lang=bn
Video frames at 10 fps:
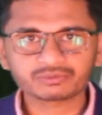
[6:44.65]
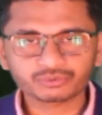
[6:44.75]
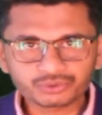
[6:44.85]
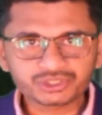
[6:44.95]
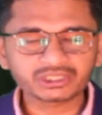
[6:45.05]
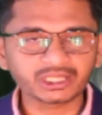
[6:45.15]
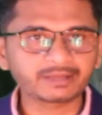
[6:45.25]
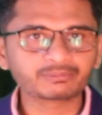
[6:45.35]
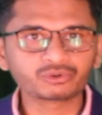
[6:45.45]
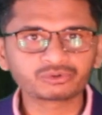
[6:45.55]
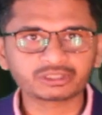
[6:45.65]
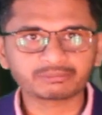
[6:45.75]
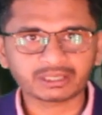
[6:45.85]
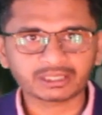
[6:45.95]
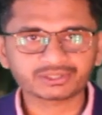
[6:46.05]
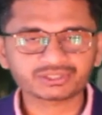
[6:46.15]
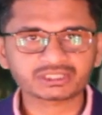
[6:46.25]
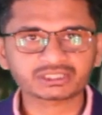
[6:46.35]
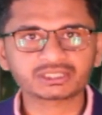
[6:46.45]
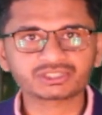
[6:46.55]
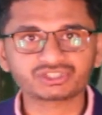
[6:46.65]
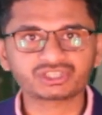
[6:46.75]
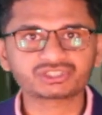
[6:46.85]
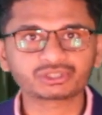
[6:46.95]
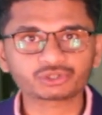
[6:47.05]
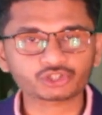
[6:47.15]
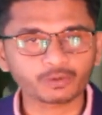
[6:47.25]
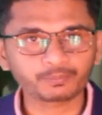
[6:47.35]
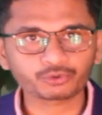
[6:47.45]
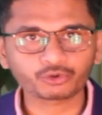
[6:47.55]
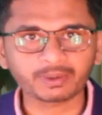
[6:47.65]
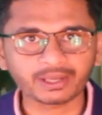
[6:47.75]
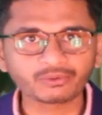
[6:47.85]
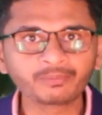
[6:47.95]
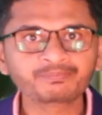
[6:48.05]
উচিত এই মুহূর্তে বাংলাদেশের সাথে চীনের যেহেতু সম্পর্ক ভালো